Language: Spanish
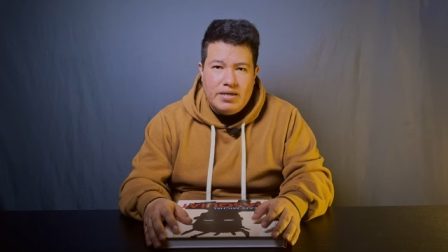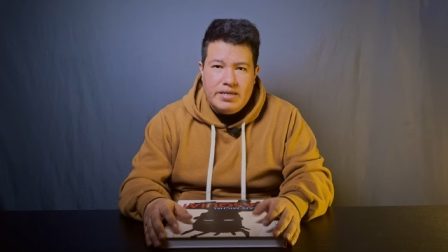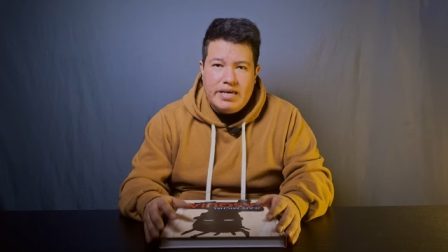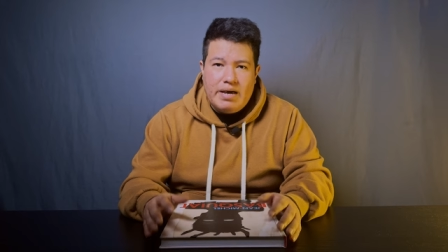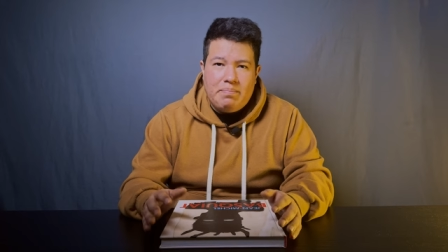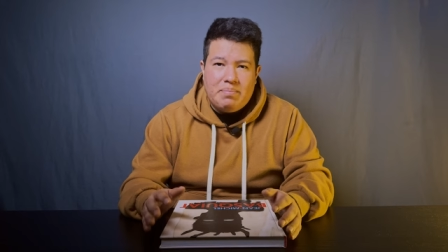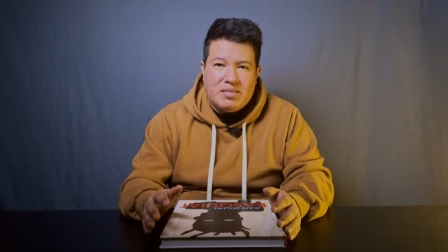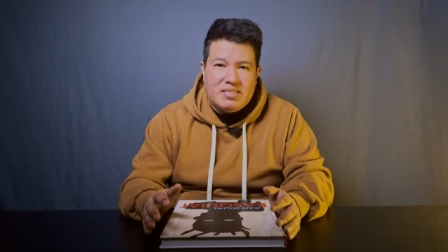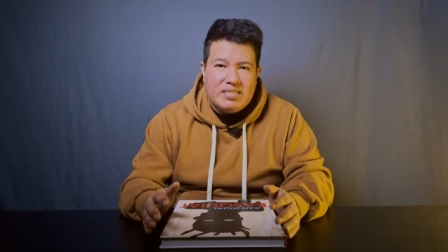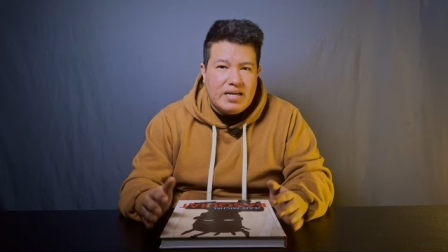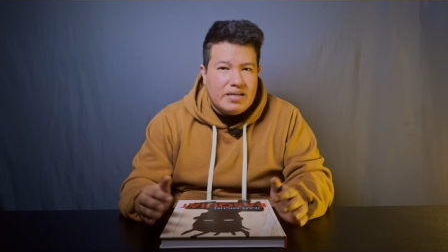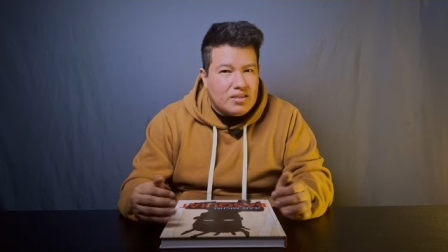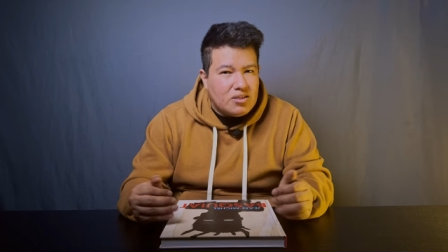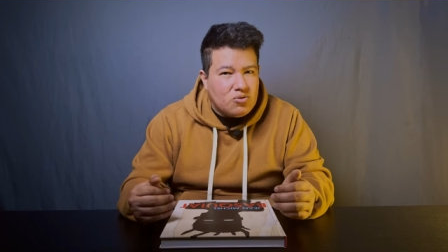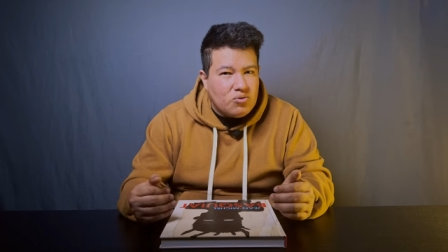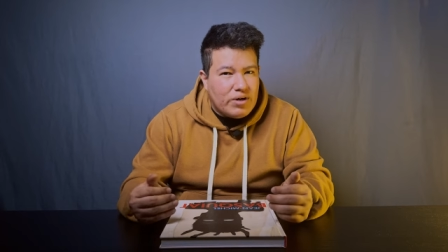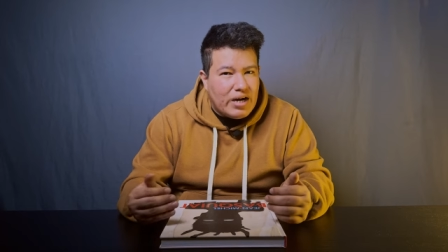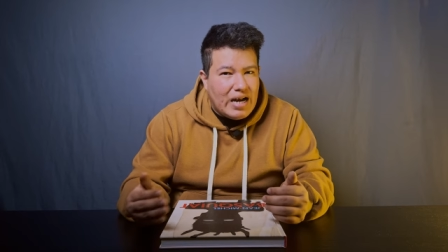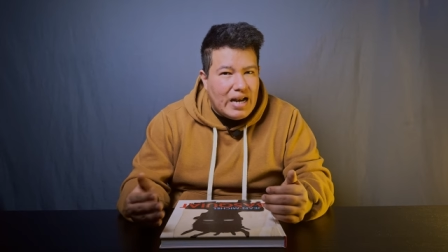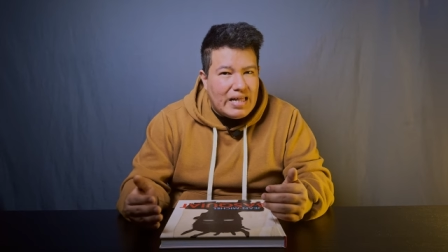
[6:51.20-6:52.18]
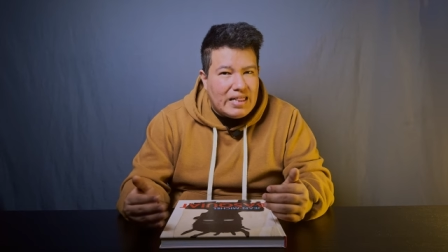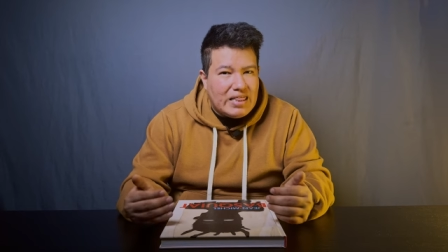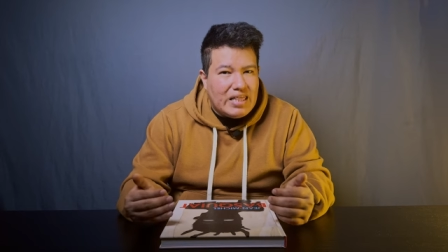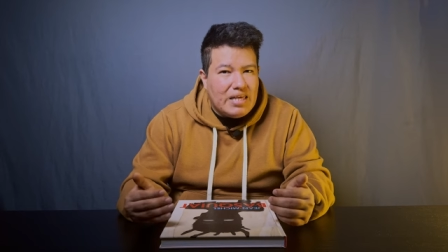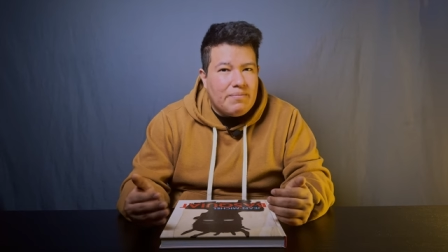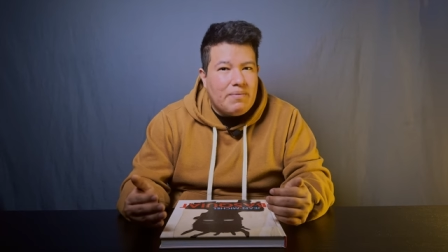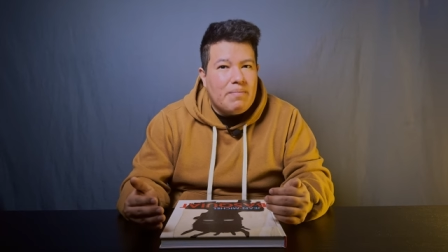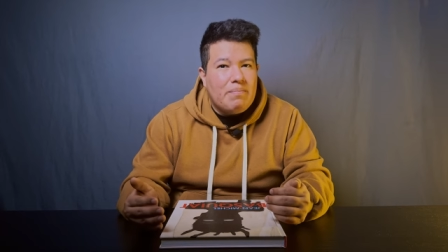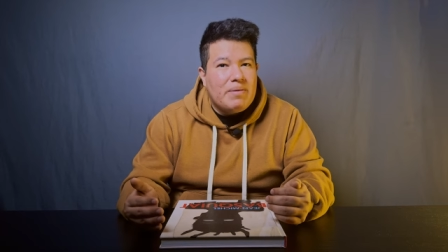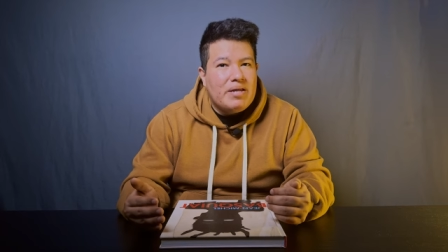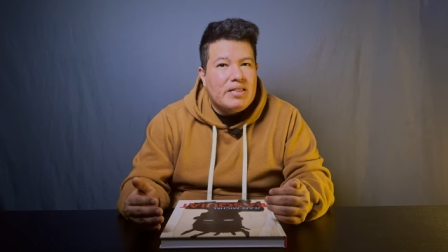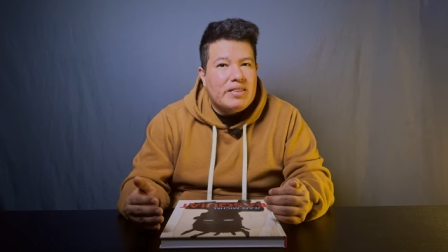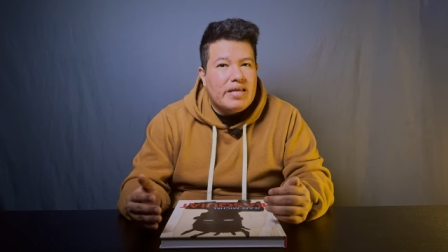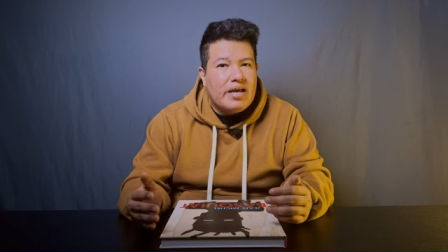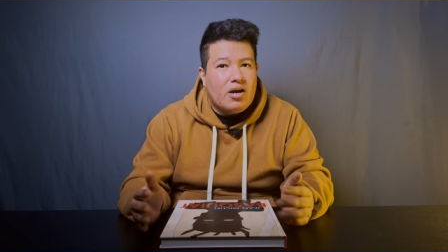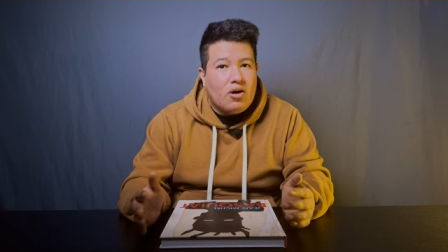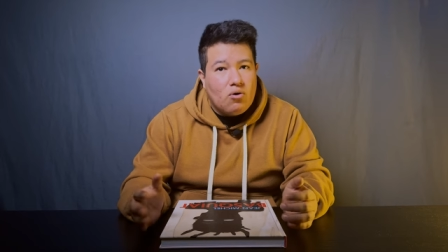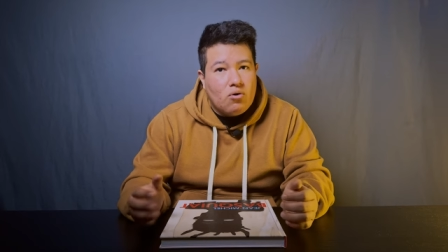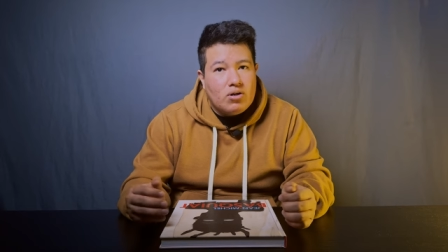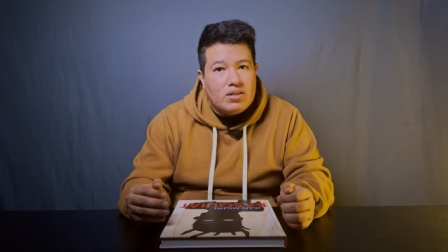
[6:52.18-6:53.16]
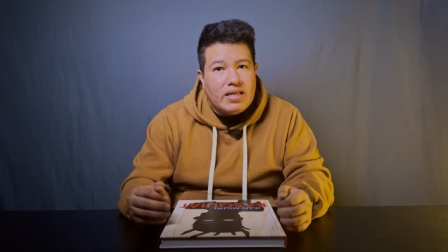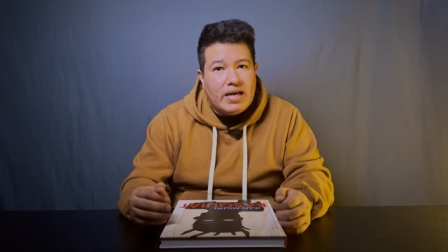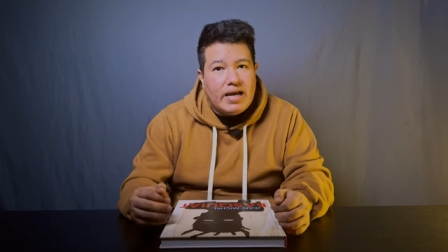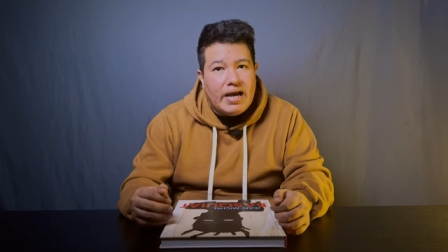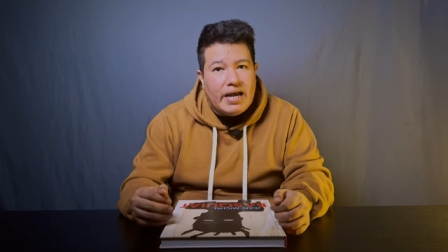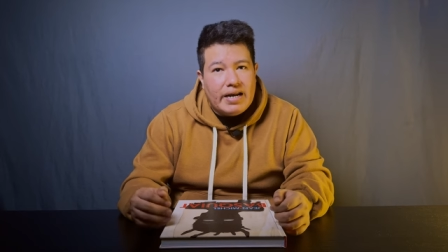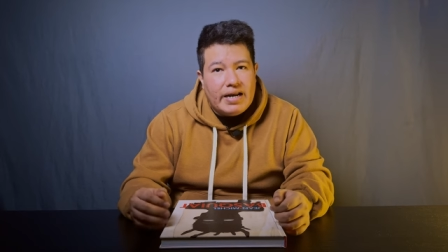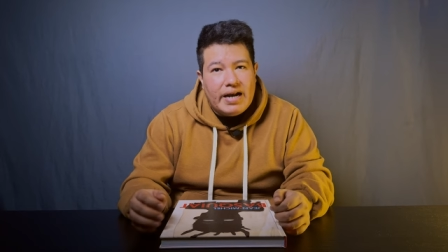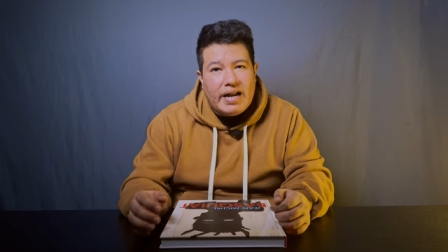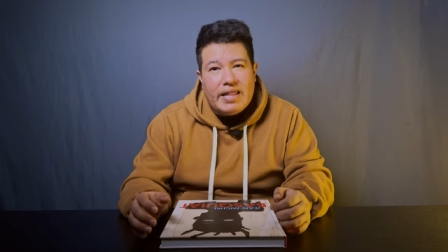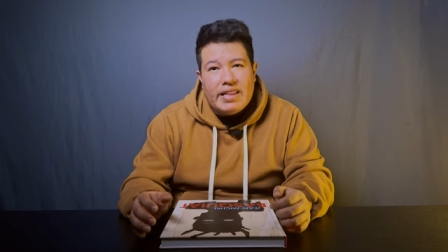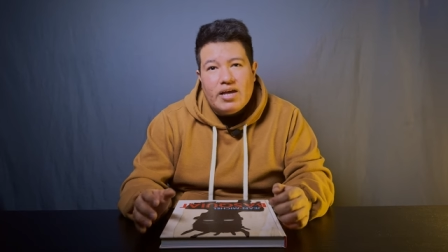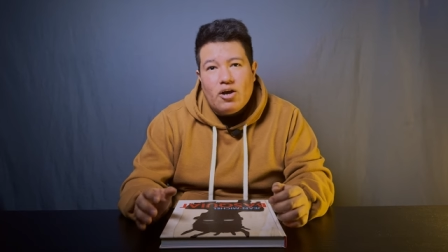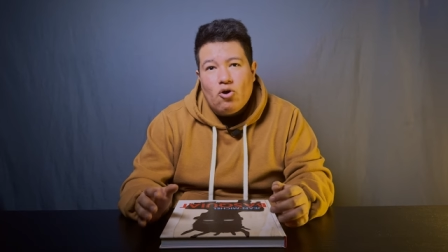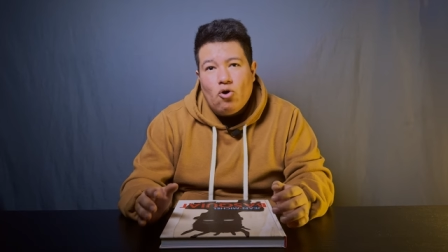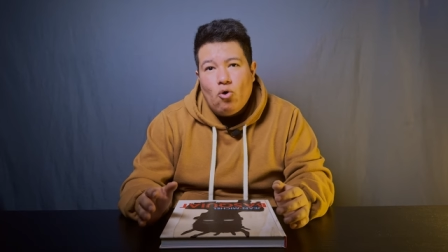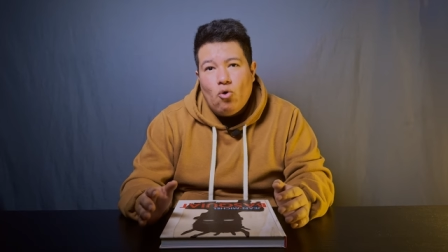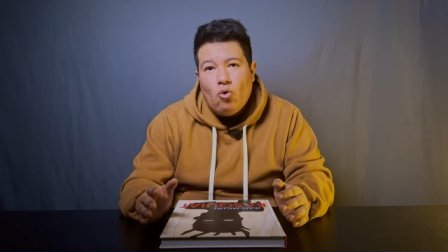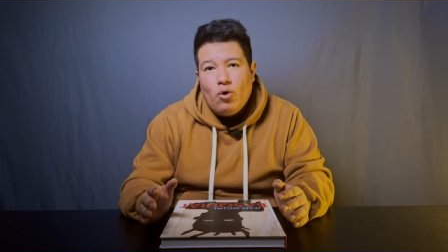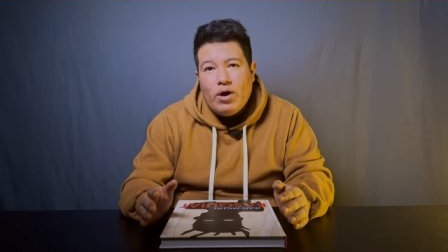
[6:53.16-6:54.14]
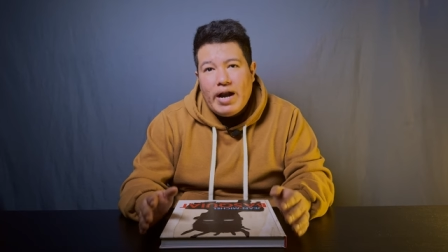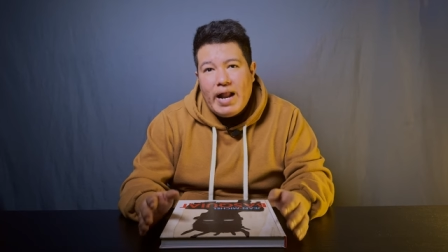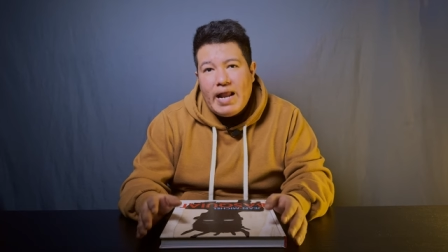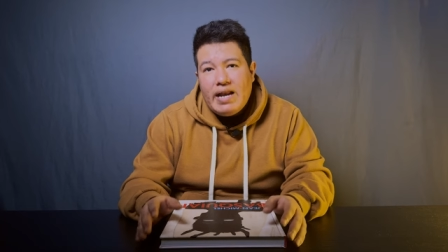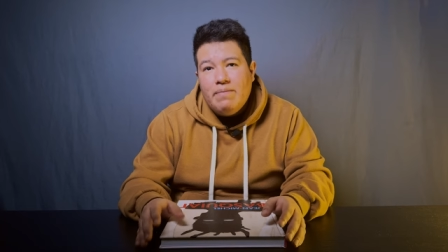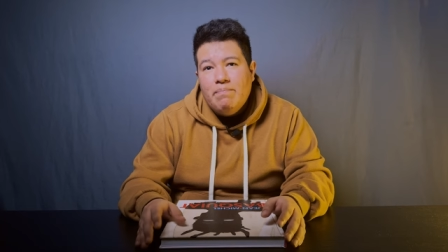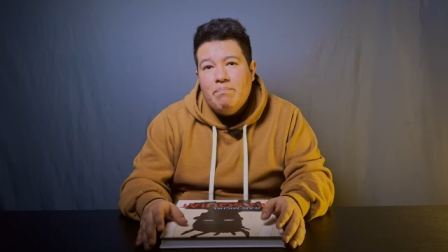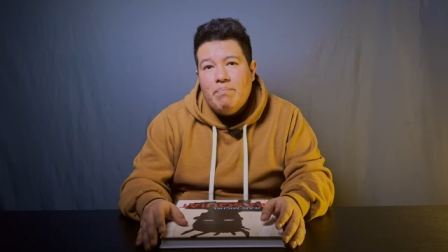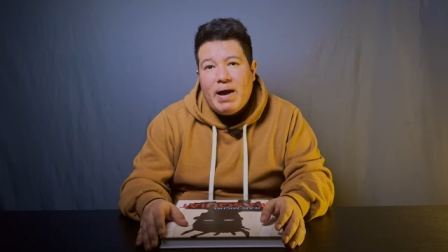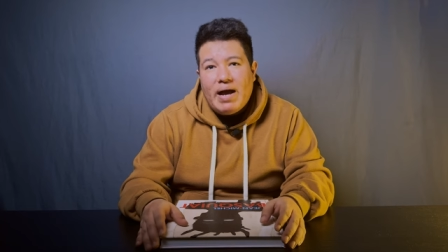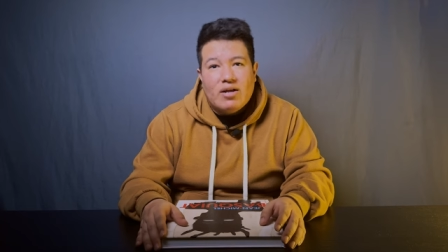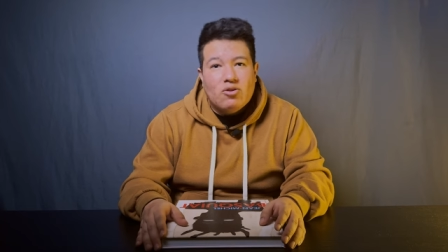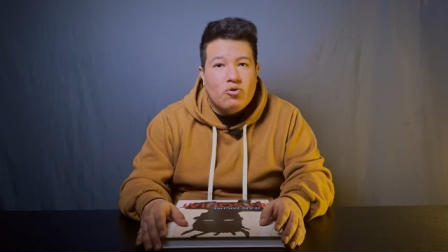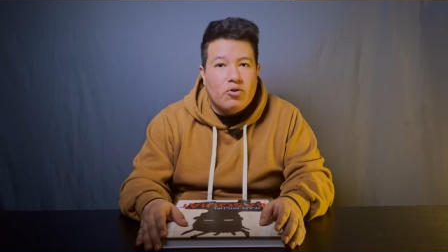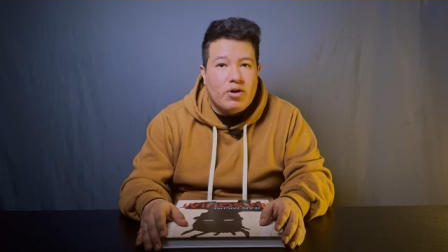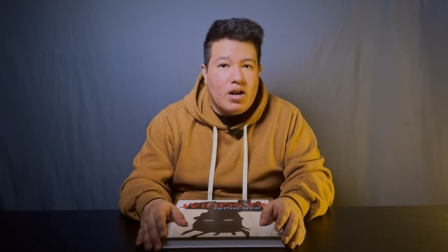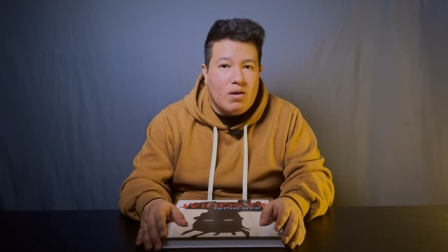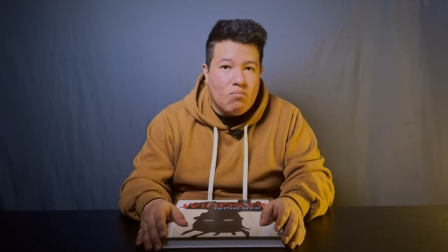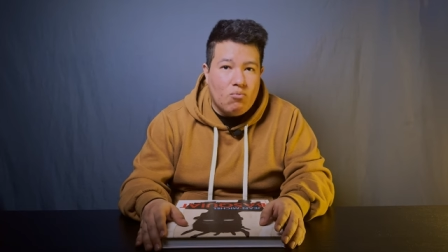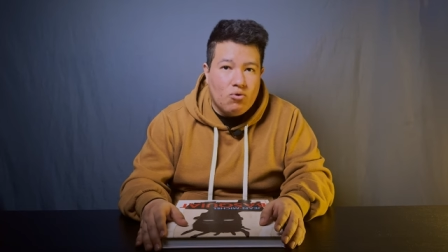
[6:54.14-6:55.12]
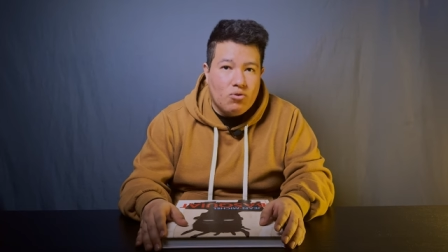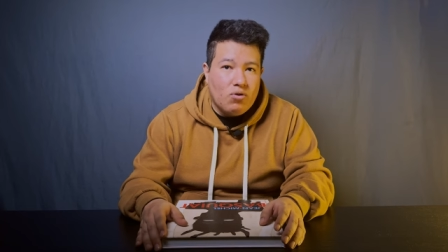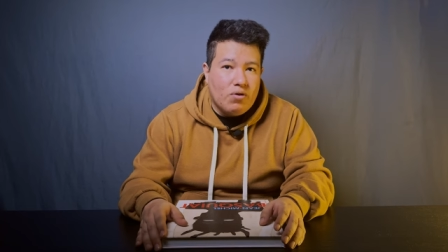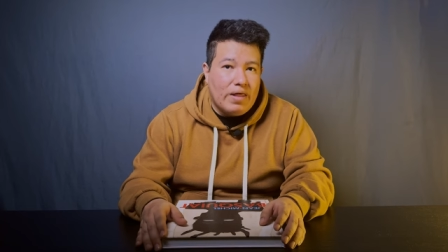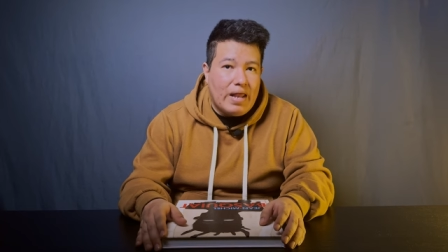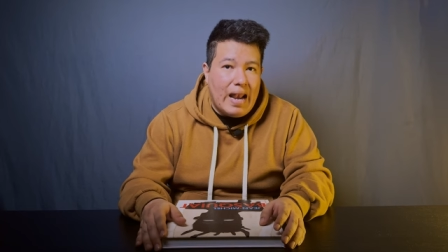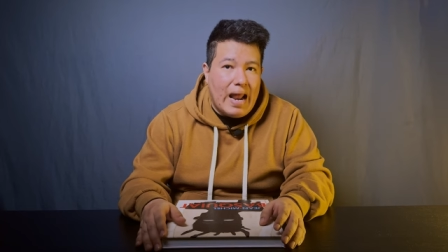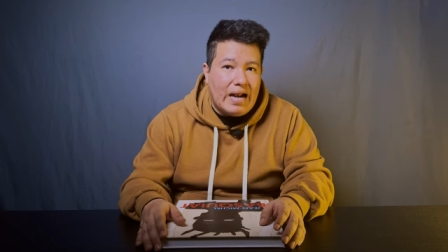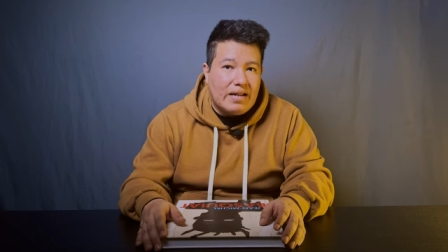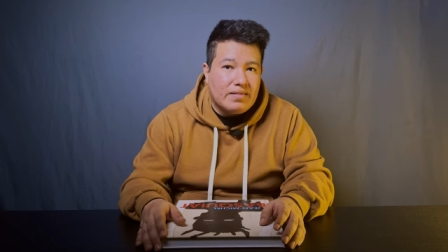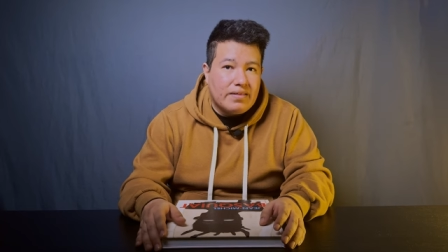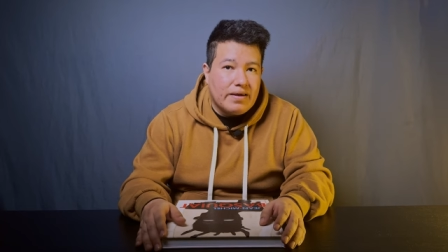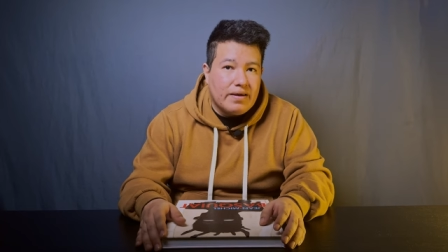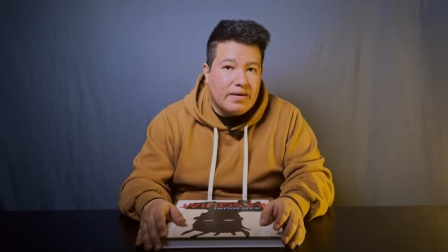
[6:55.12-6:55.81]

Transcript: y a pesar de su relativamente corta carrera dejó un gran impacto en el mundo del arte.